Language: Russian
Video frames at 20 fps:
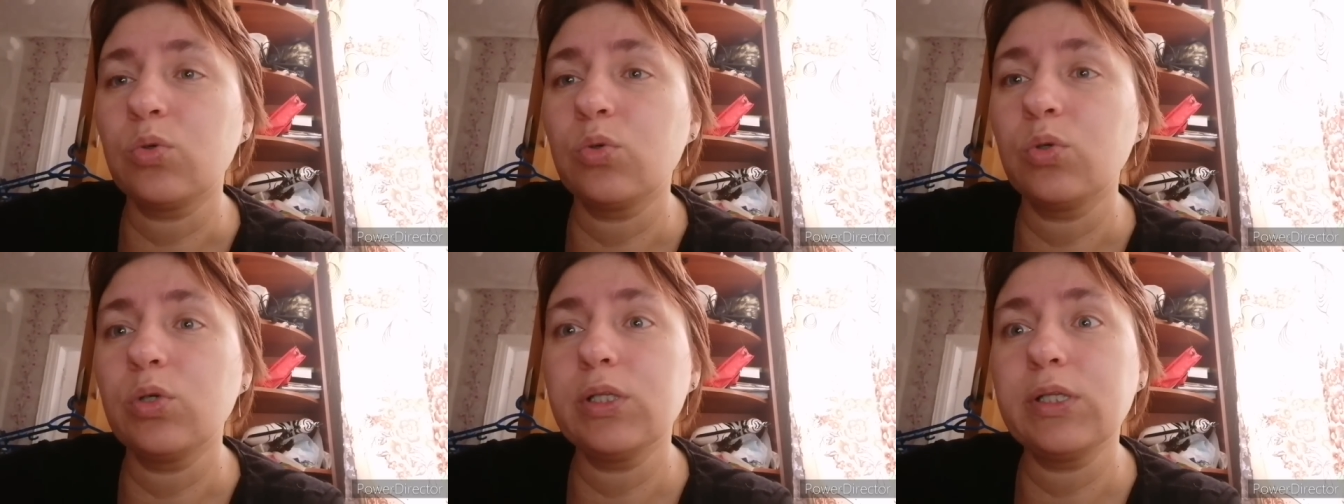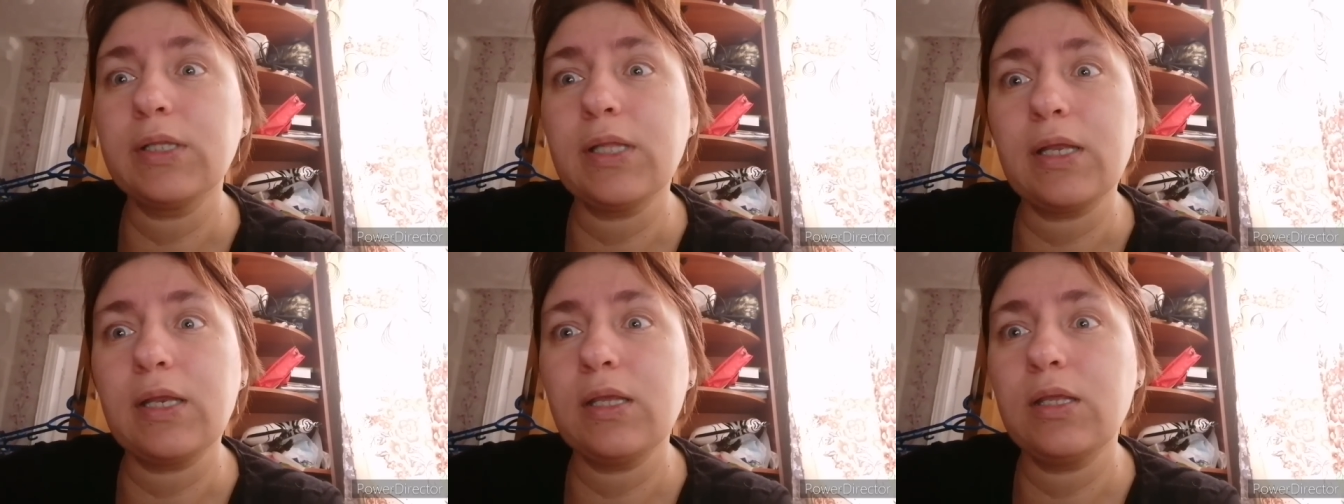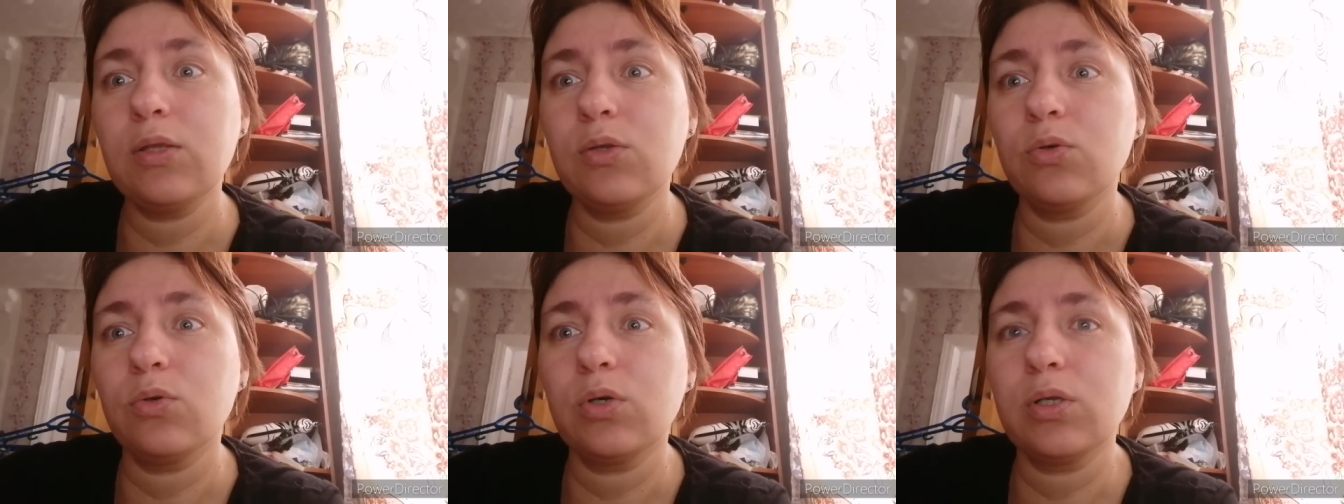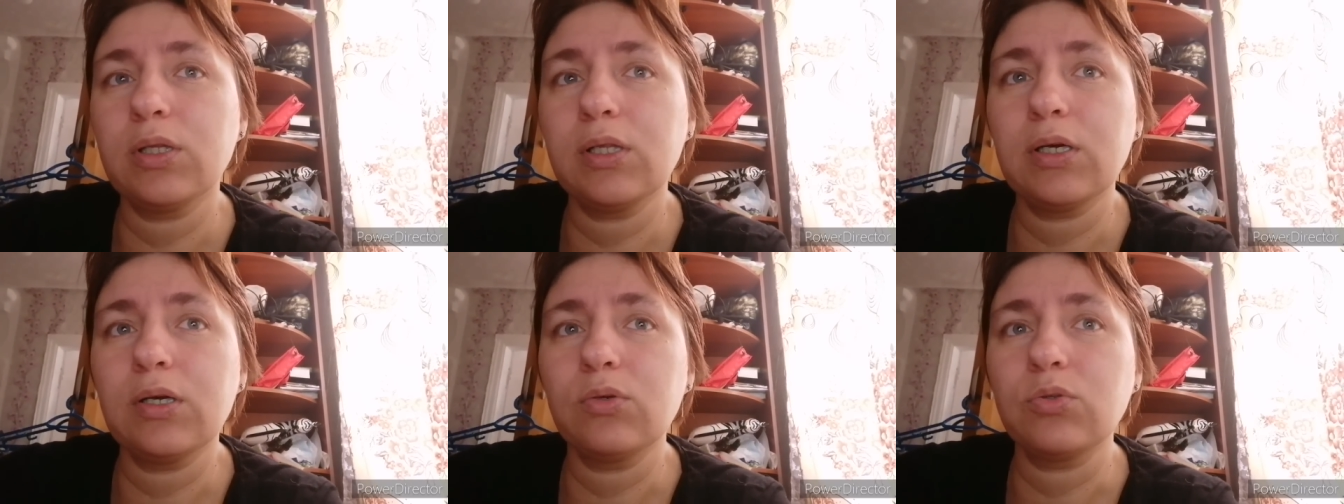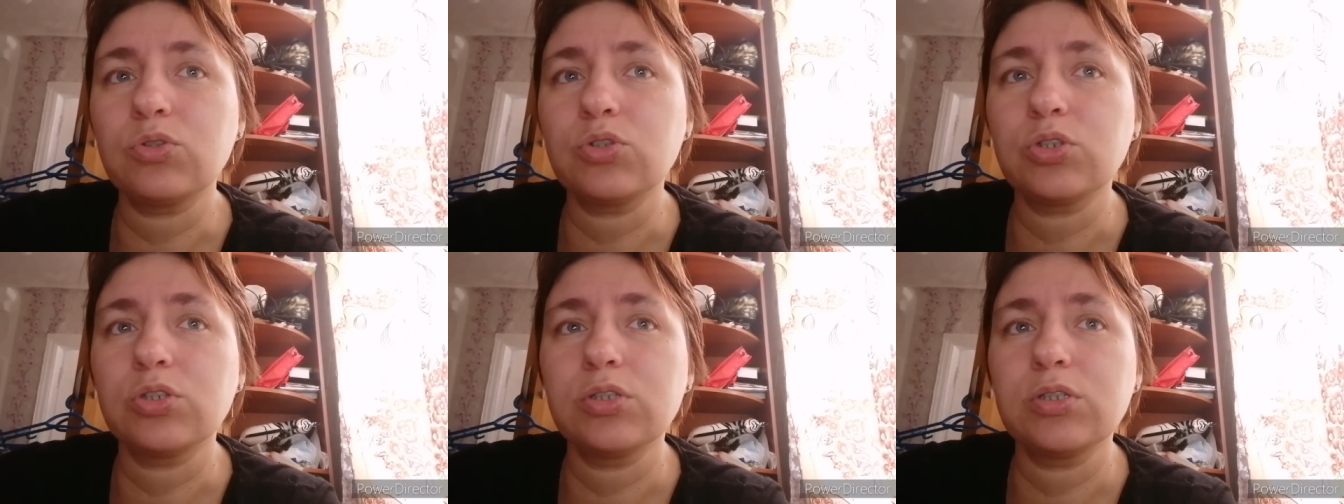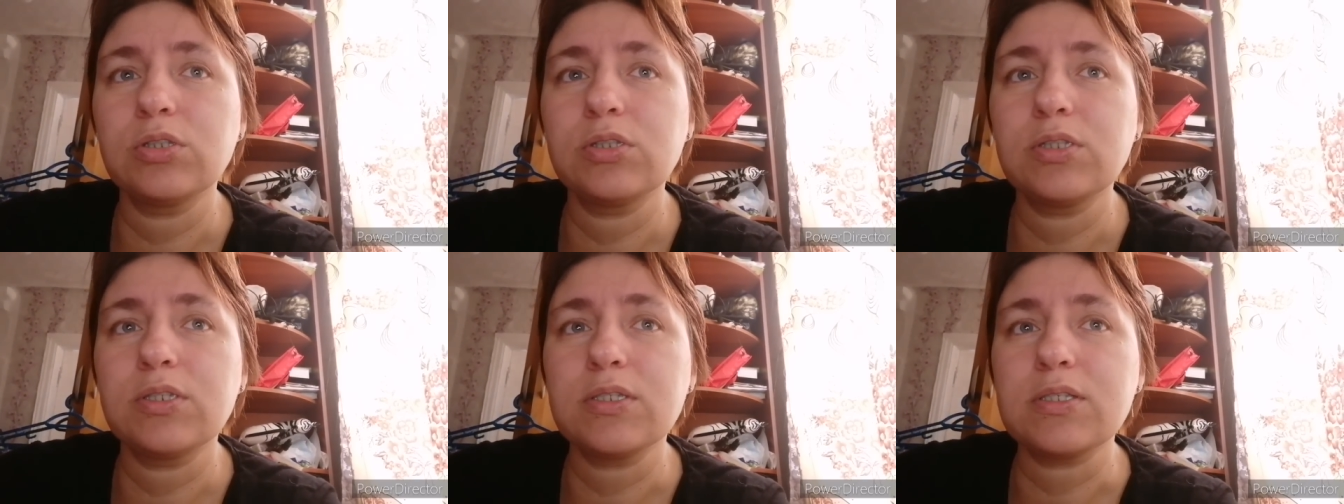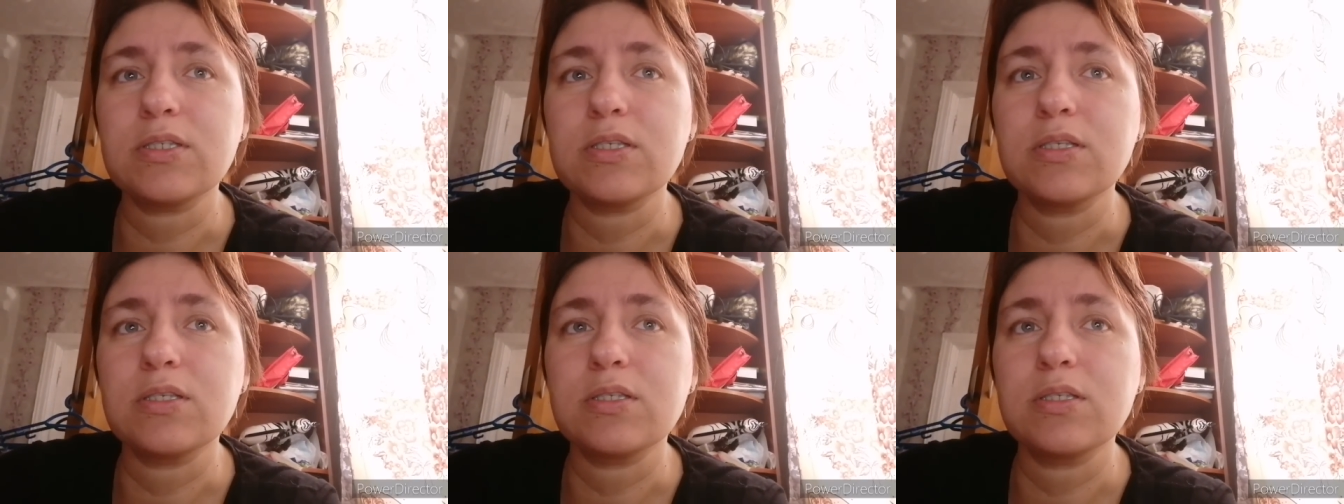Кулинарию она очень
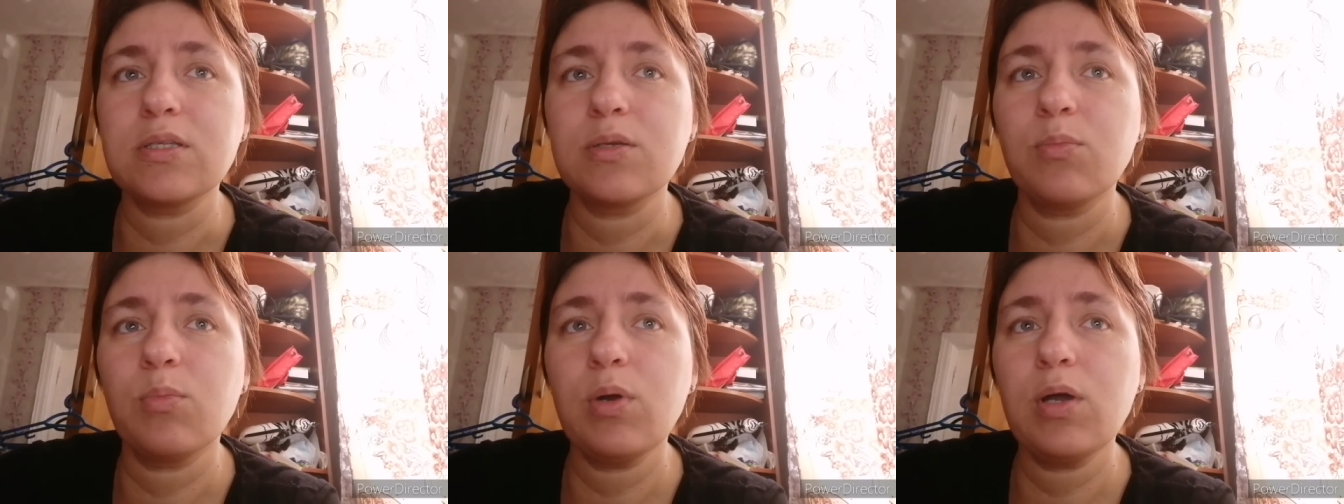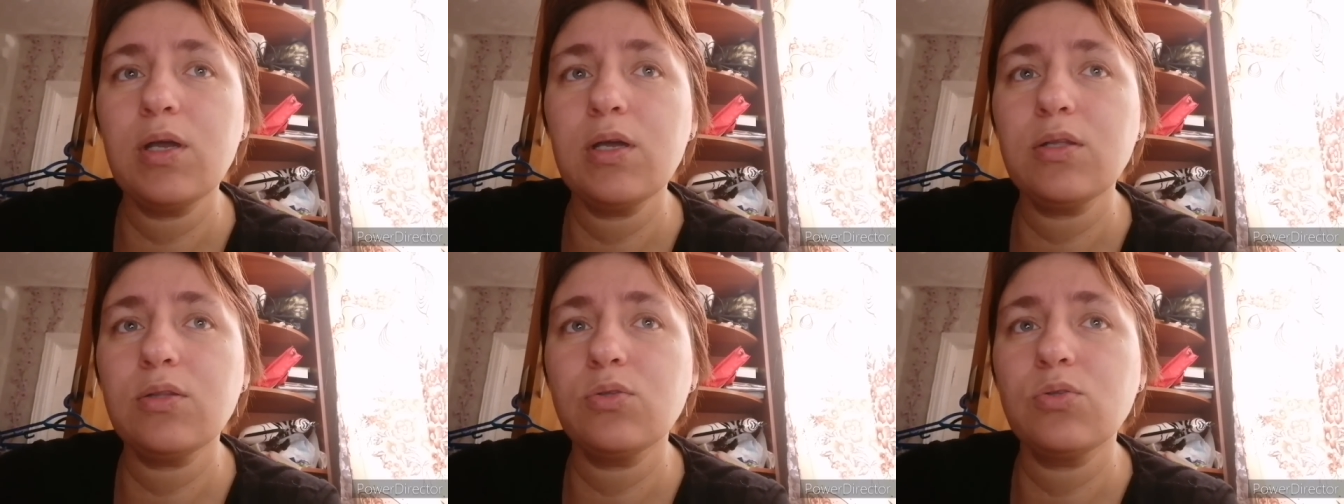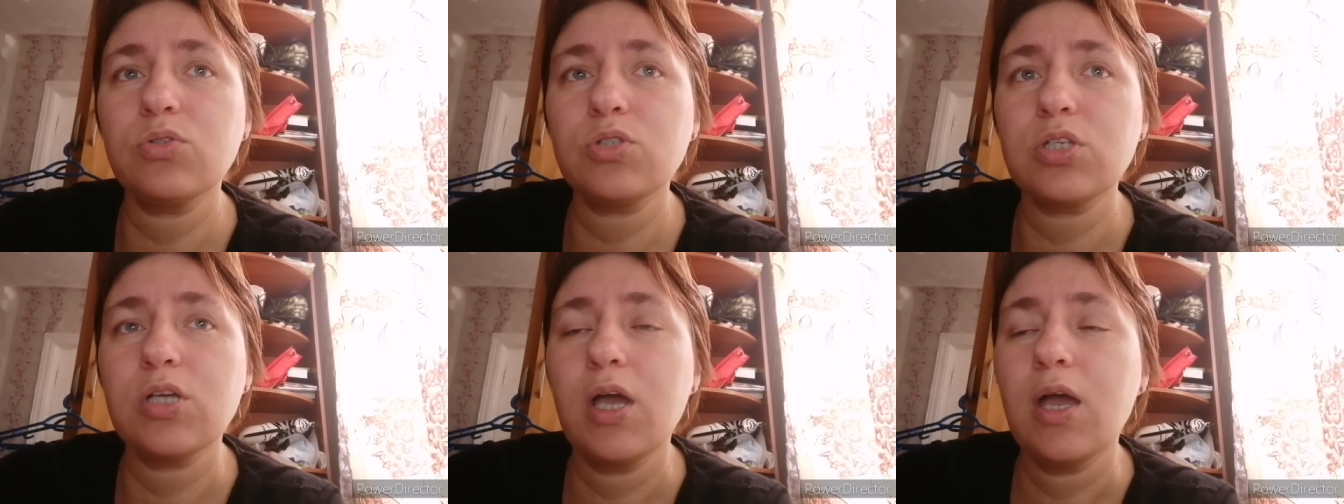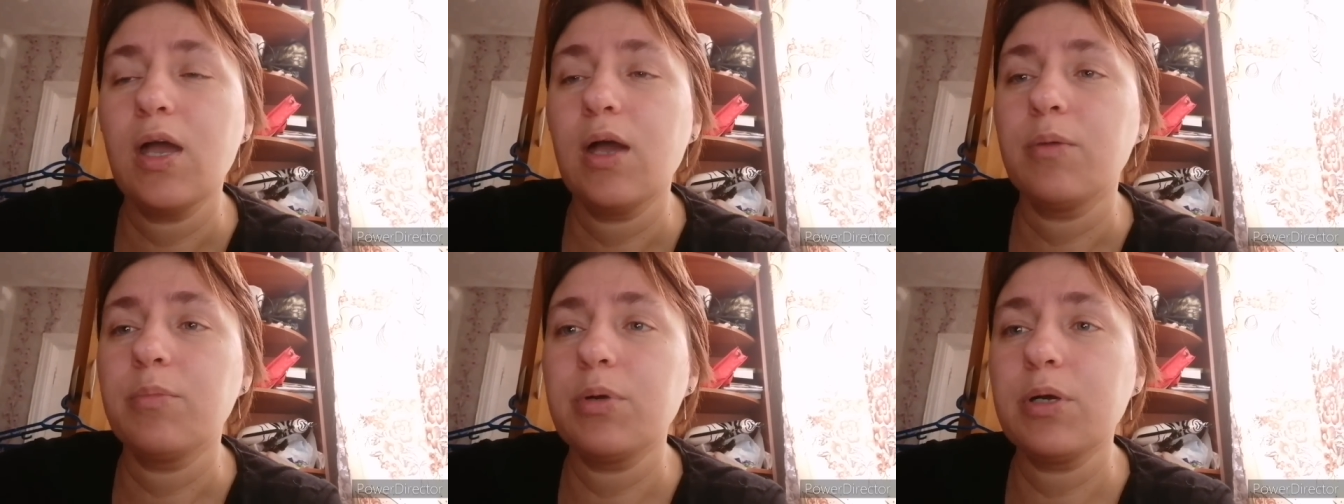интересно снимает тоже,